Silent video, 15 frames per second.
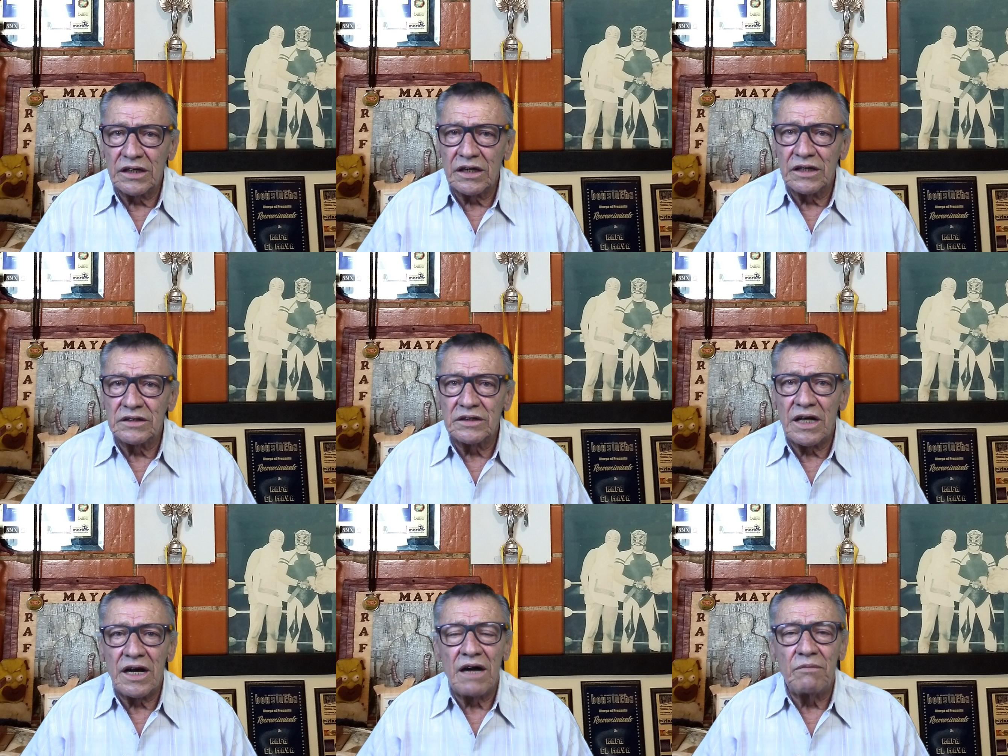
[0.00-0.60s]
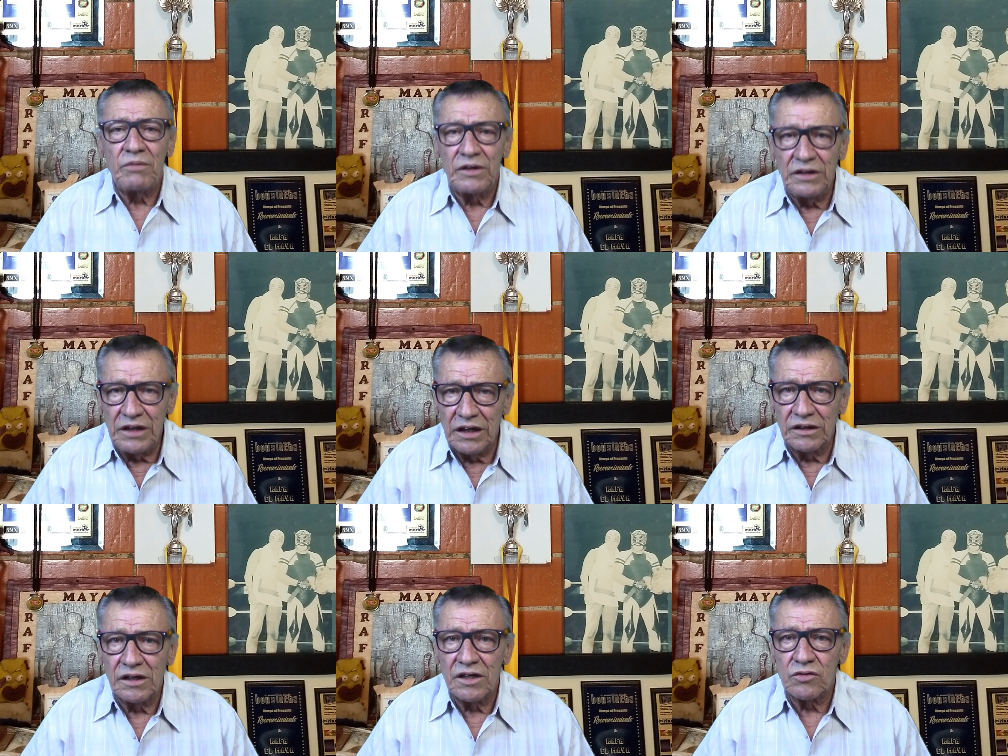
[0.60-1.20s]
que están al
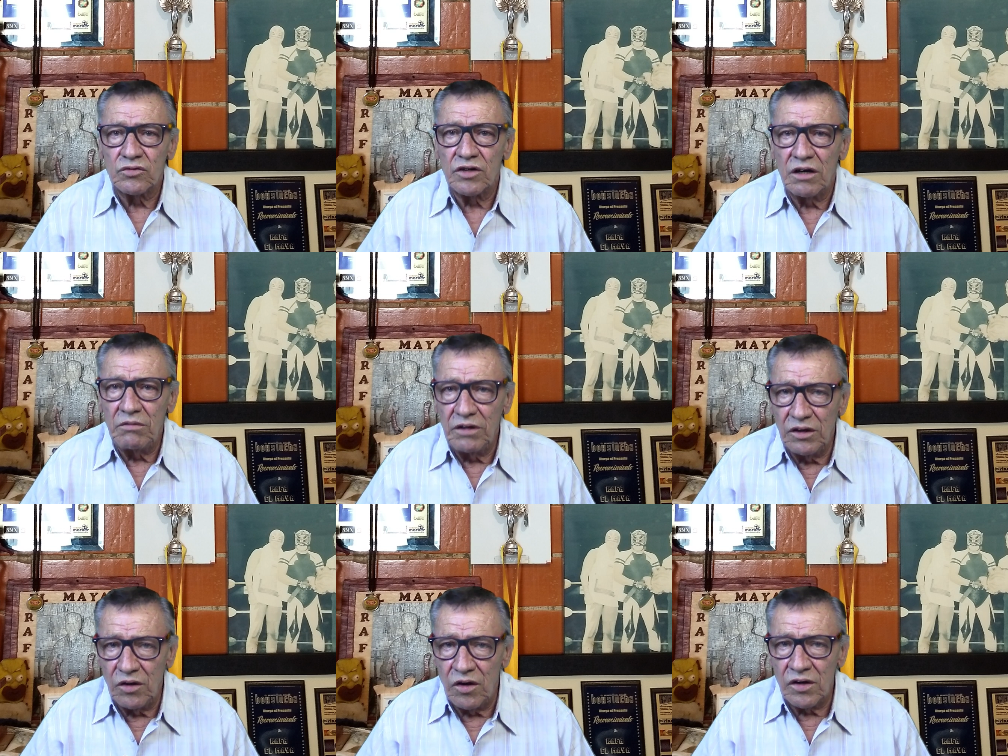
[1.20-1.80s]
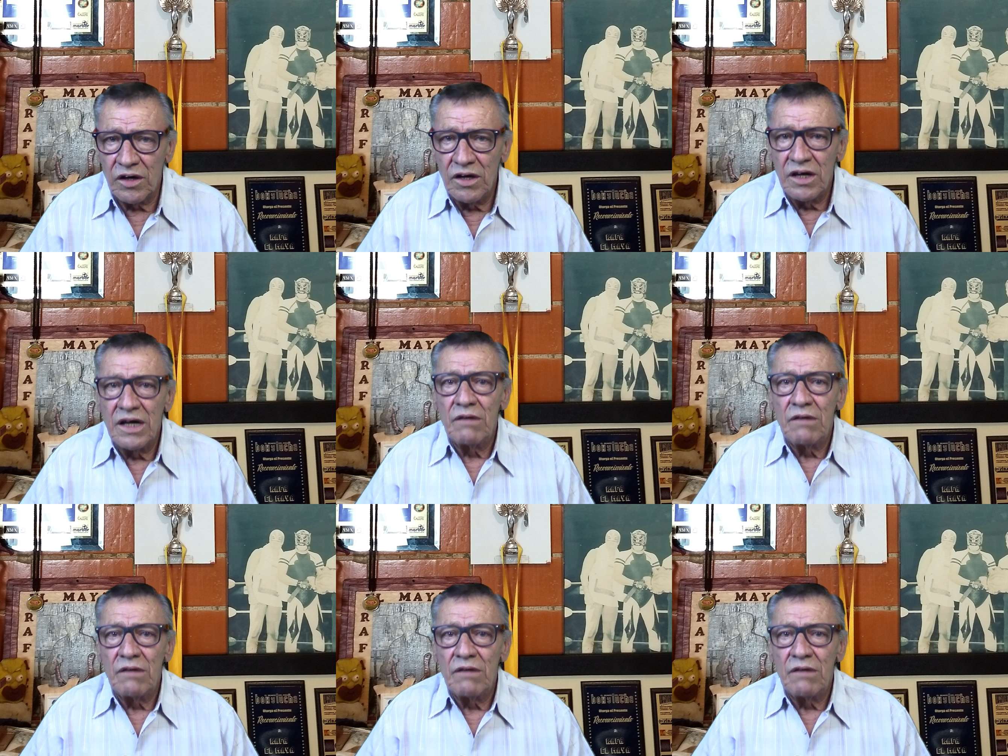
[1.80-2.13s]
pendiente de su servidor.